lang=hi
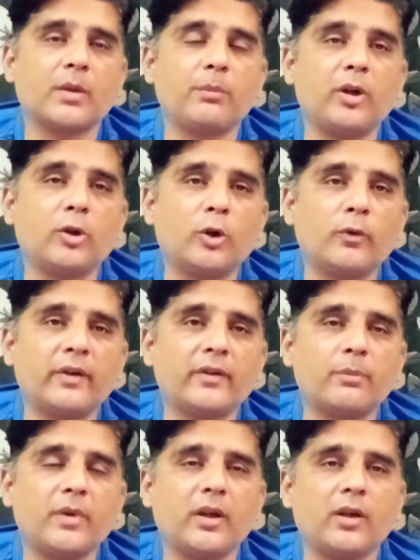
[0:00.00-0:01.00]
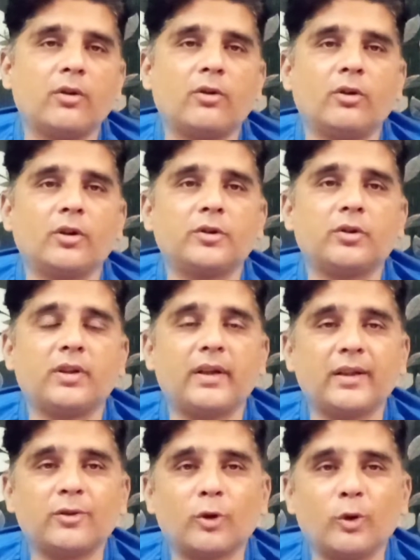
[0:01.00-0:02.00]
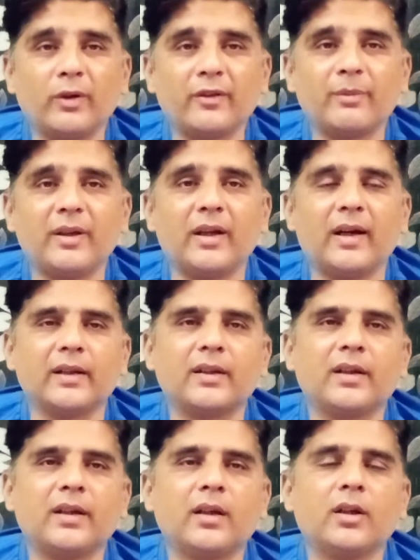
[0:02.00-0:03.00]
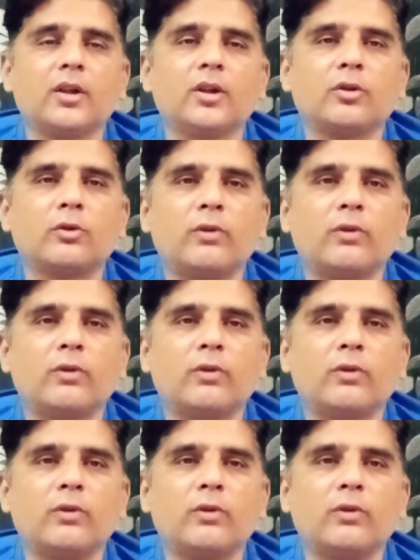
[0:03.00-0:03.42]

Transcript: मिडल ओवर्स में और जो डेथ ओवर्स में आते हैं तो